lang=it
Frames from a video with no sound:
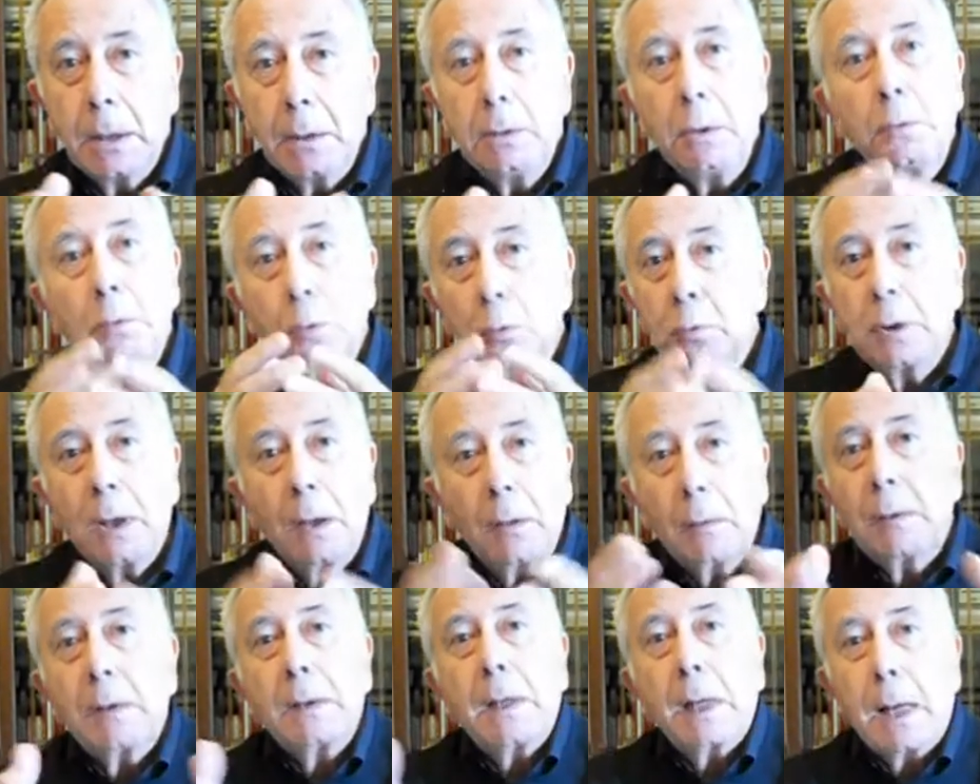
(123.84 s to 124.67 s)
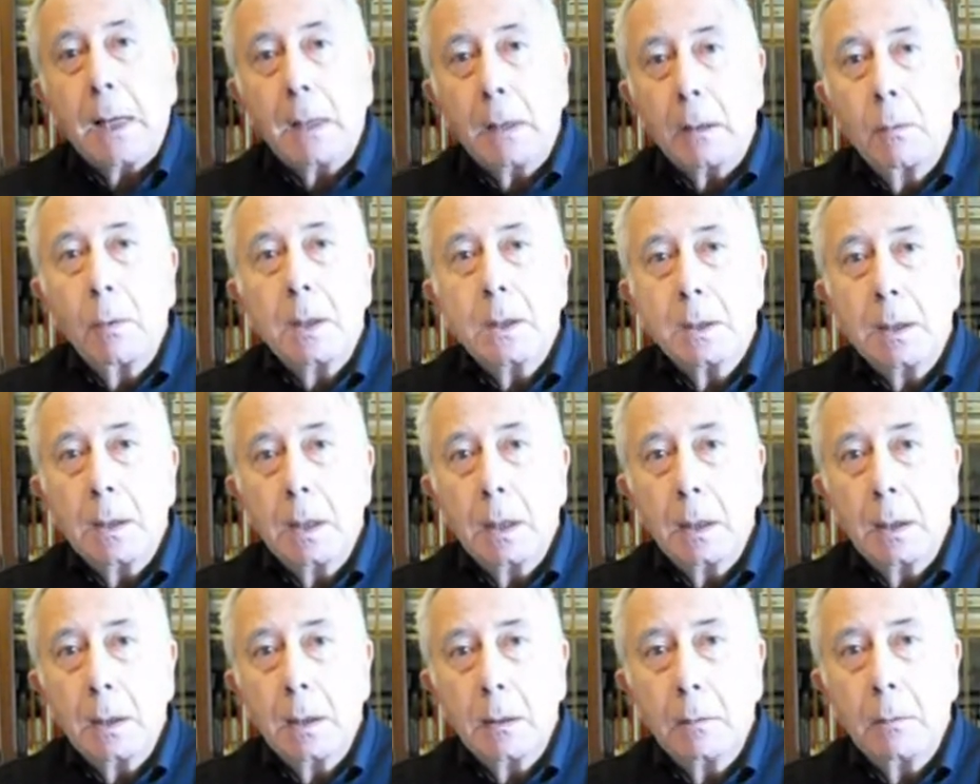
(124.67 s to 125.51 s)
di tutte e tre
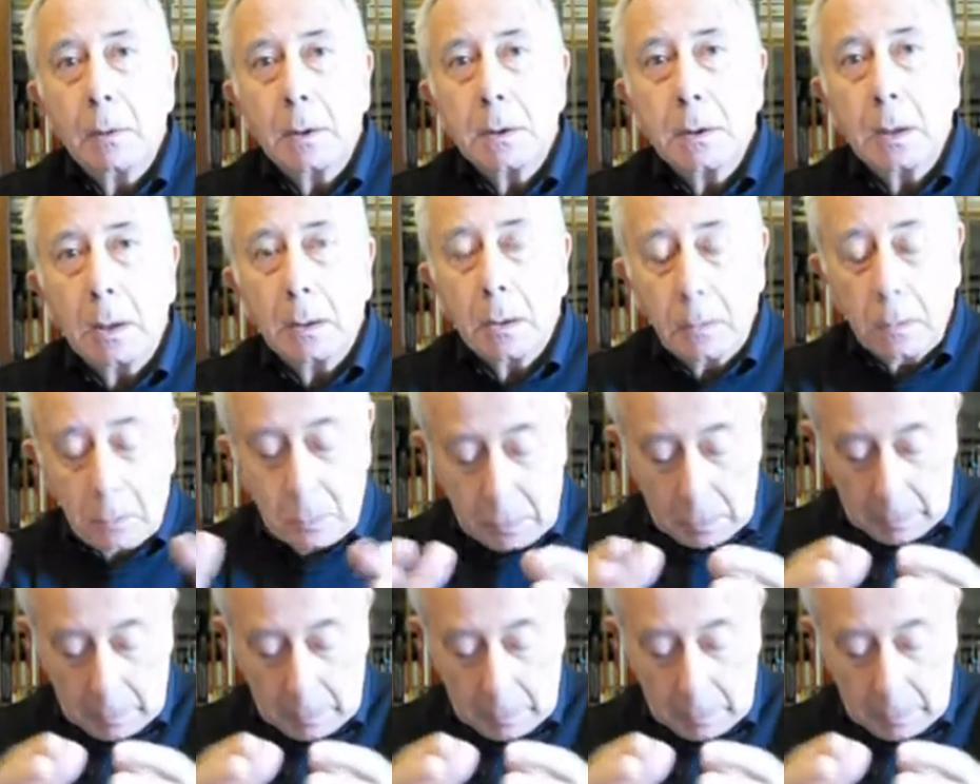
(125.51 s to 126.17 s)
queste, queste cose.